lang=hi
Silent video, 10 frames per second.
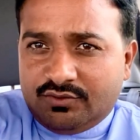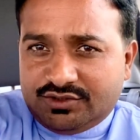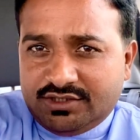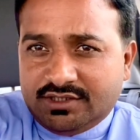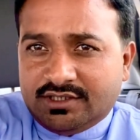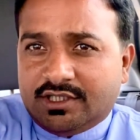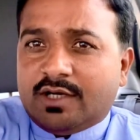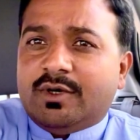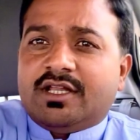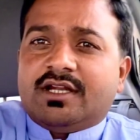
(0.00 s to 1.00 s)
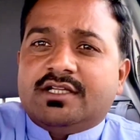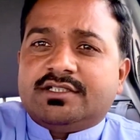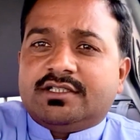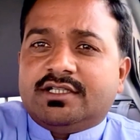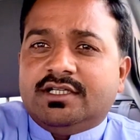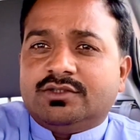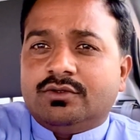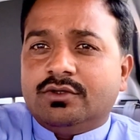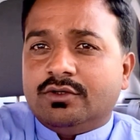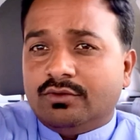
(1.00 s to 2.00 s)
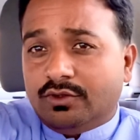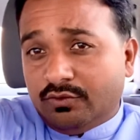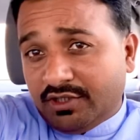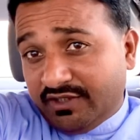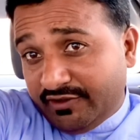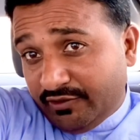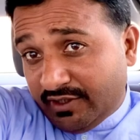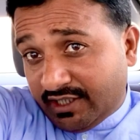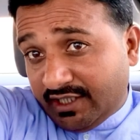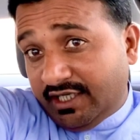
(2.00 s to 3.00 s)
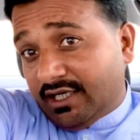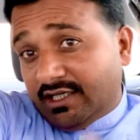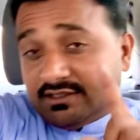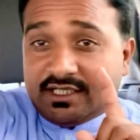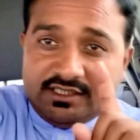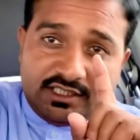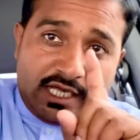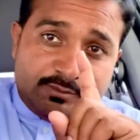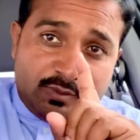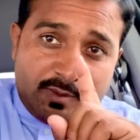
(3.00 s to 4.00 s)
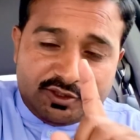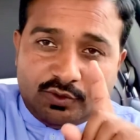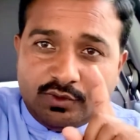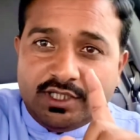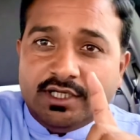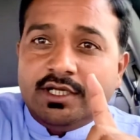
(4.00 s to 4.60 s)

कुछ कारोबार करना चाहते हैं तो उन लोगों के लिए वीडियो है कि एक हज़ार एल तक मैं बताऊंगा